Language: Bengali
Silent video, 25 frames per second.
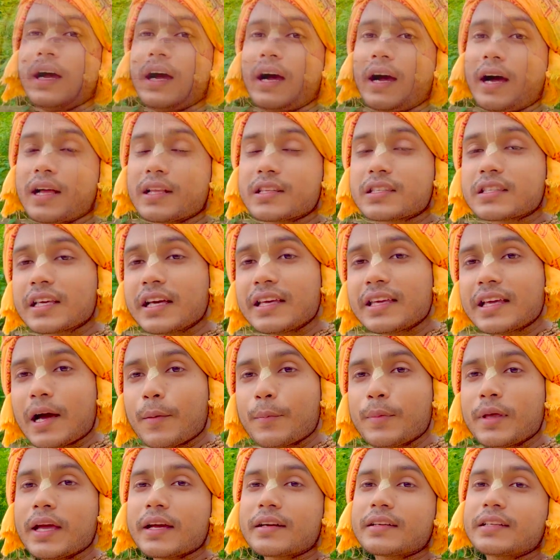আজকেই
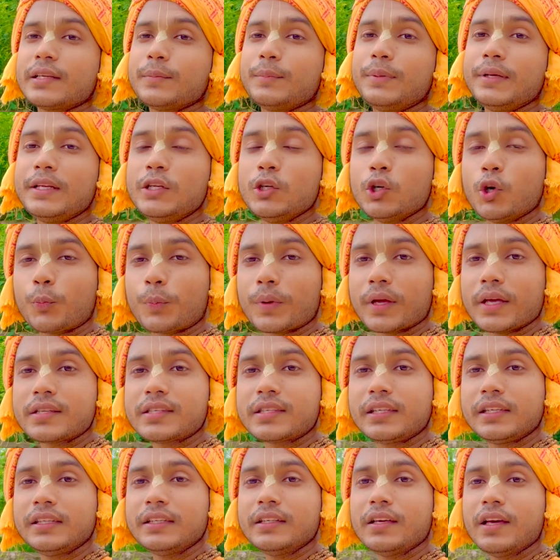আমি একটি ভিডিও
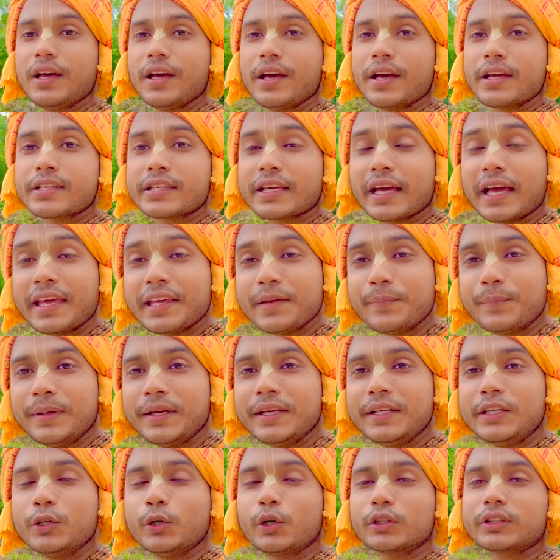পেয়েছি সেই
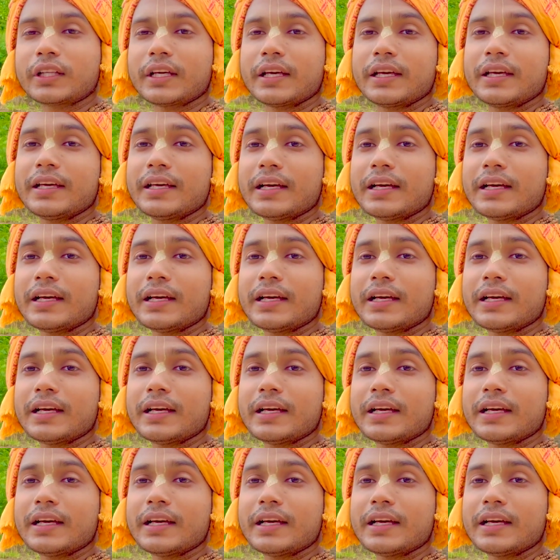ভিডিওতে